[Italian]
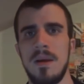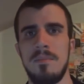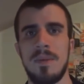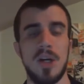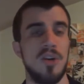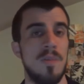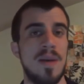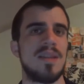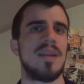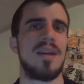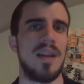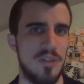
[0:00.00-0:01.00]
però
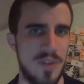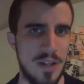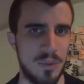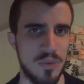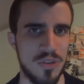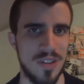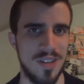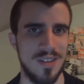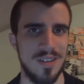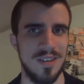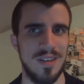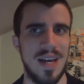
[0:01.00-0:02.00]
ovviamente la Juventus,
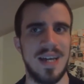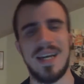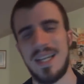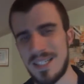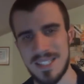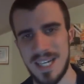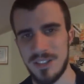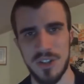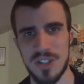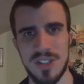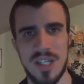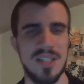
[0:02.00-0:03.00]
eh, anche Alexandro a
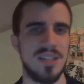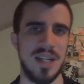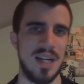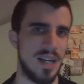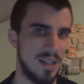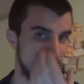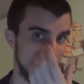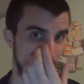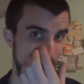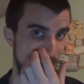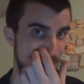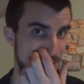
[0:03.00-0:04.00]
sinistra,
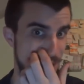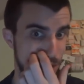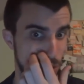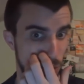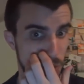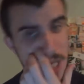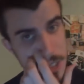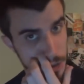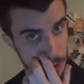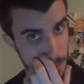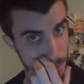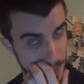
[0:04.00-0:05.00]
non è di certo
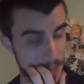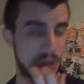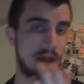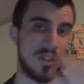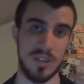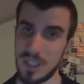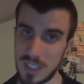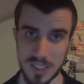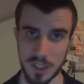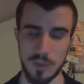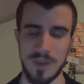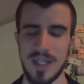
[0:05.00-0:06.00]
Isco che ha giocato a
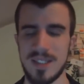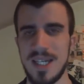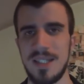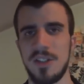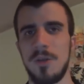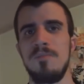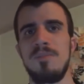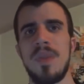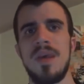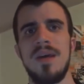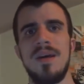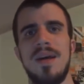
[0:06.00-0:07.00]
sinistra come Alexandro,
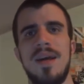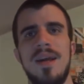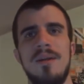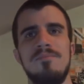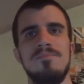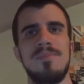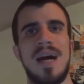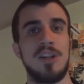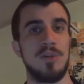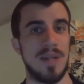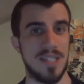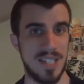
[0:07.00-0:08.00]
eh,
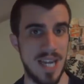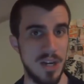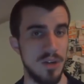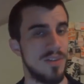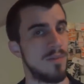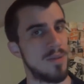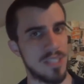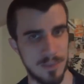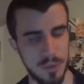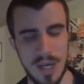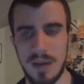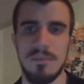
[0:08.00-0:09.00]
hanno Marcello e non hanno
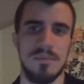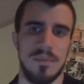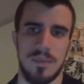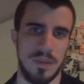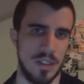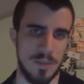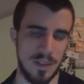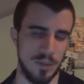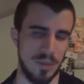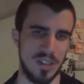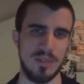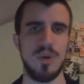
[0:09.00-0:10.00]
Samoa, rispetto
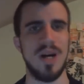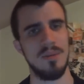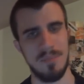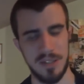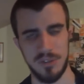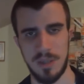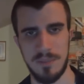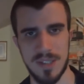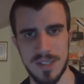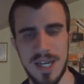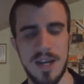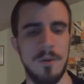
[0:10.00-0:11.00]
per la Samoa ma non è
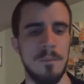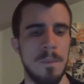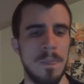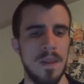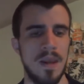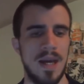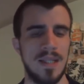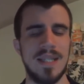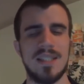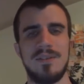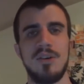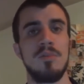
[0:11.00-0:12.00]
Marcello. A
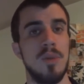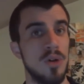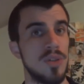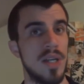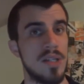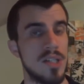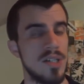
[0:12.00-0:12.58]
destra avevano Modric,